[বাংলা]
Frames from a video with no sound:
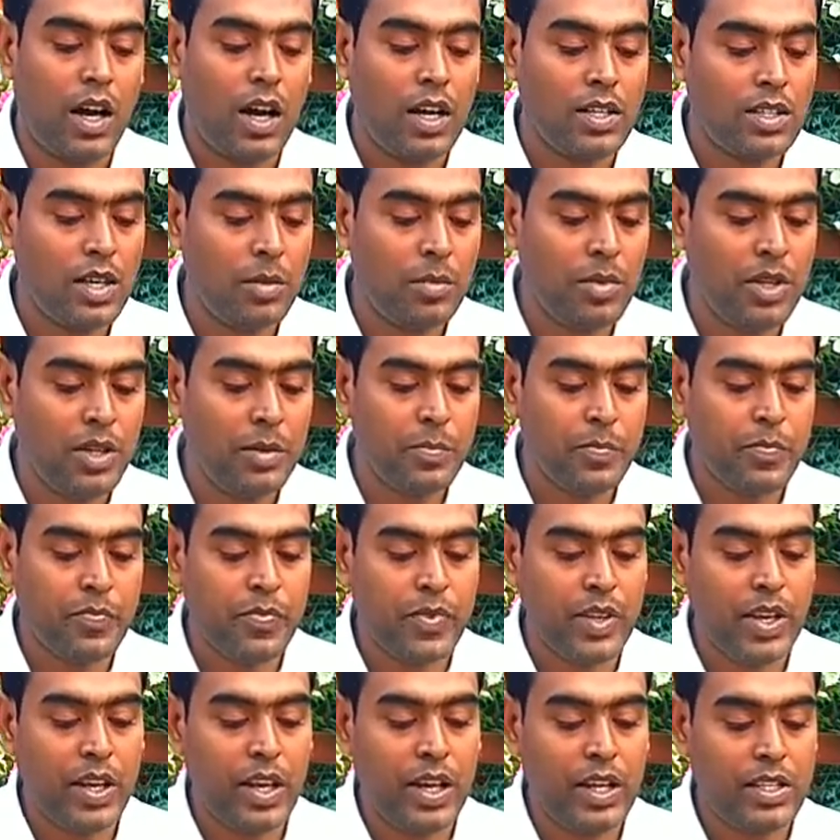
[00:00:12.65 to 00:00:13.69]
আজ আমি
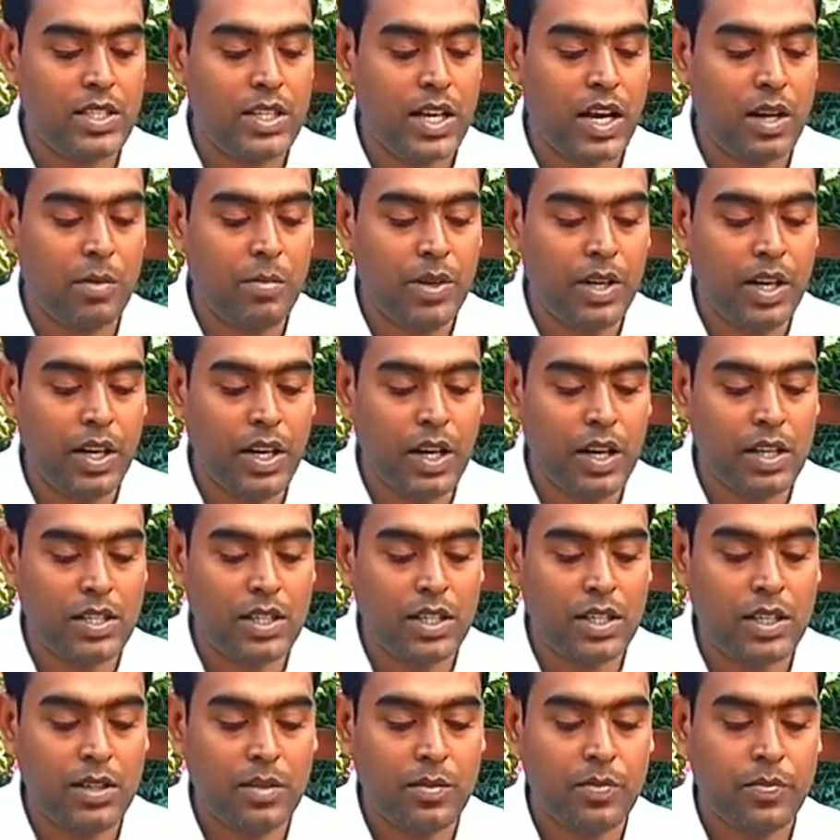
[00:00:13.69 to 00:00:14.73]
এই জারবেরা
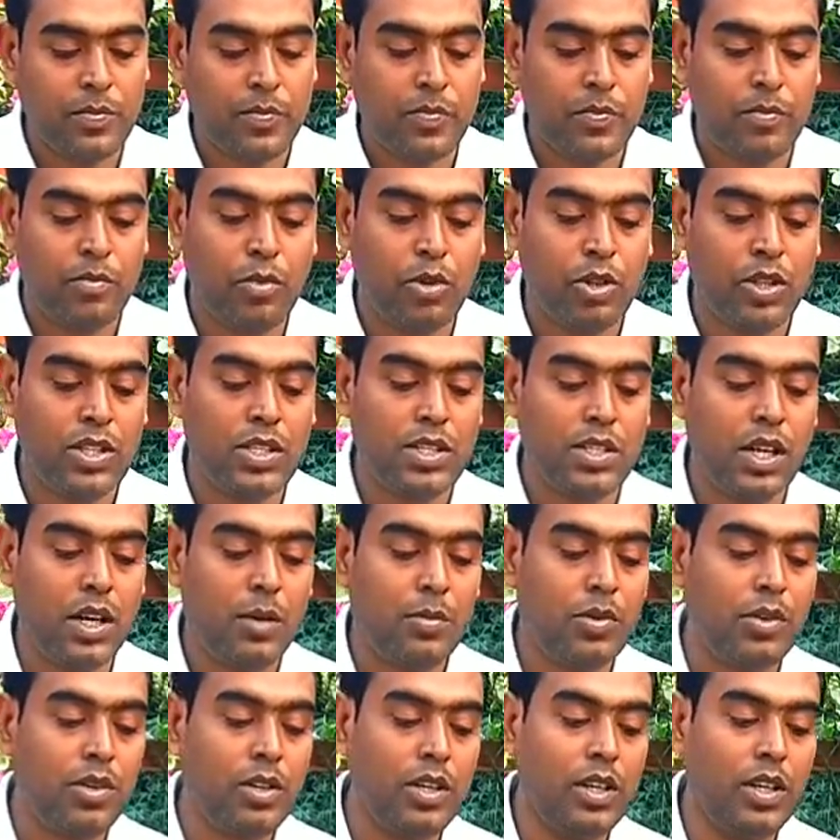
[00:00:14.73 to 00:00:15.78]
গাছের
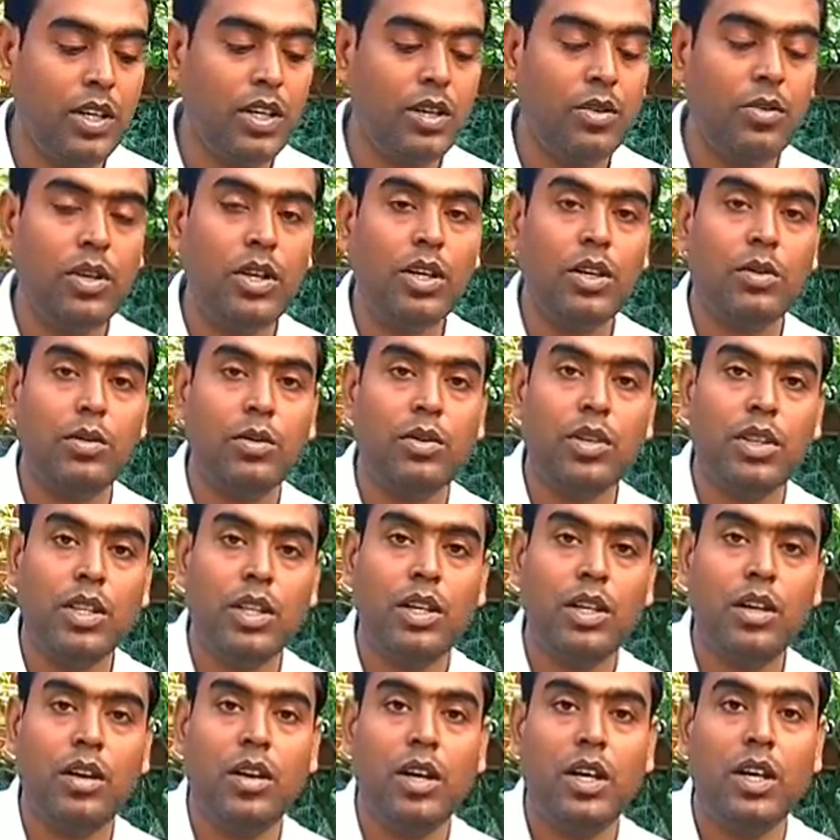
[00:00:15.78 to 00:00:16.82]
প্রতিস্থাপন কি করে করতে
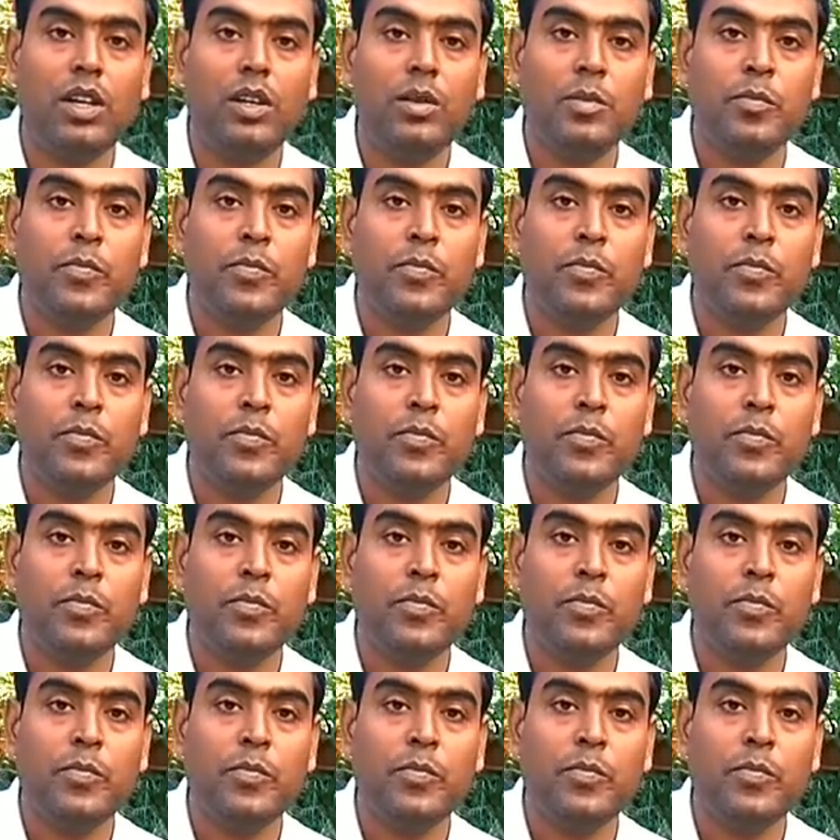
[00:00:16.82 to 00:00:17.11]
হয়